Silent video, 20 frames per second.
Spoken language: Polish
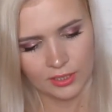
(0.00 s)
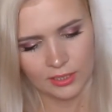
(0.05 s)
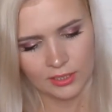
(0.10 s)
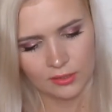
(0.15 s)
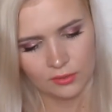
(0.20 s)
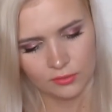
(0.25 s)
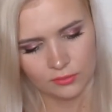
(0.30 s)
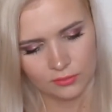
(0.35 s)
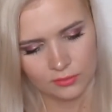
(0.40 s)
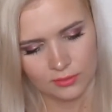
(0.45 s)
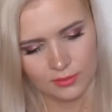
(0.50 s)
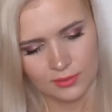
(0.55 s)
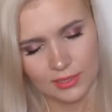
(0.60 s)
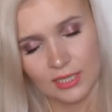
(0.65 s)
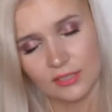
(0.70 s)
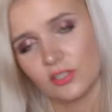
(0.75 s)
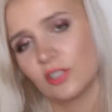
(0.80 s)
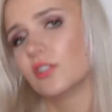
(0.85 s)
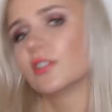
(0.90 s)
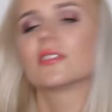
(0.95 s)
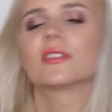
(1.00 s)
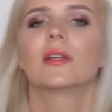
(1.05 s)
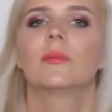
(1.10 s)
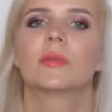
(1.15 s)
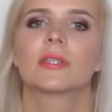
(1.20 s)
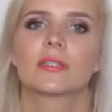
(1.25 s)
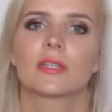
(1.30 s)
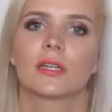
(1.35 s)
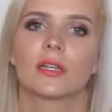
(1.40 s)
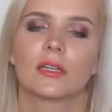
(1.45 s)
ale on na dzień jest dla
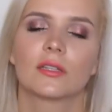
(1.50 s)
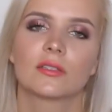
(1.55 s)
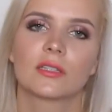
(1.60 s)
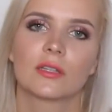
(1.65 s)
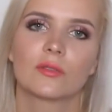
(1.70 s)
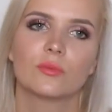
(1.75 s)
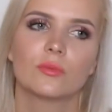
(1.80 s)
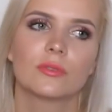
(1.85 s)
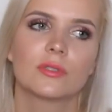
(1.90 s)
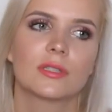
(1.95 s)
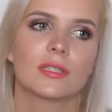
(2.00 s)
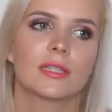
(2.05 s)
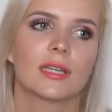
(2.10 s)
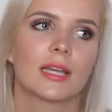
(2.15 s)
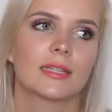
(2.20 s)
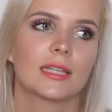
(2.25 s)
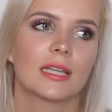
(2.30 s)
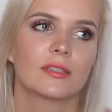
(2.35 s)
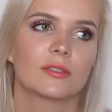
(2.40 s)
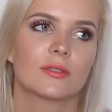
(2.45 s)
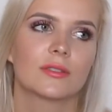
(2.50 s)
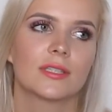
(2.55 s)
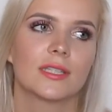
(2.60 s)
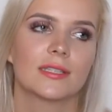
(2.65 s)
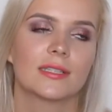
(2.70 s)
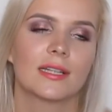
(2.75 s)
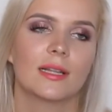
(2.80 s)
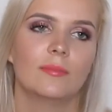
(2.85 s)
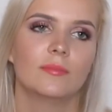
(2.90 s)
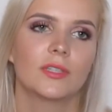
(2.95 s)
mnie za, za tłusty, a na noc
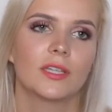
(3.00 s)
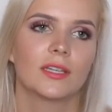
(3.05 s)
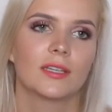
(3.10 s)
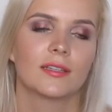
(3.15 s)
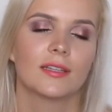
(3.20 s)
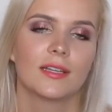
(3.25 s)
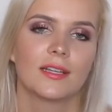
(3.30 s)
jest dla mnie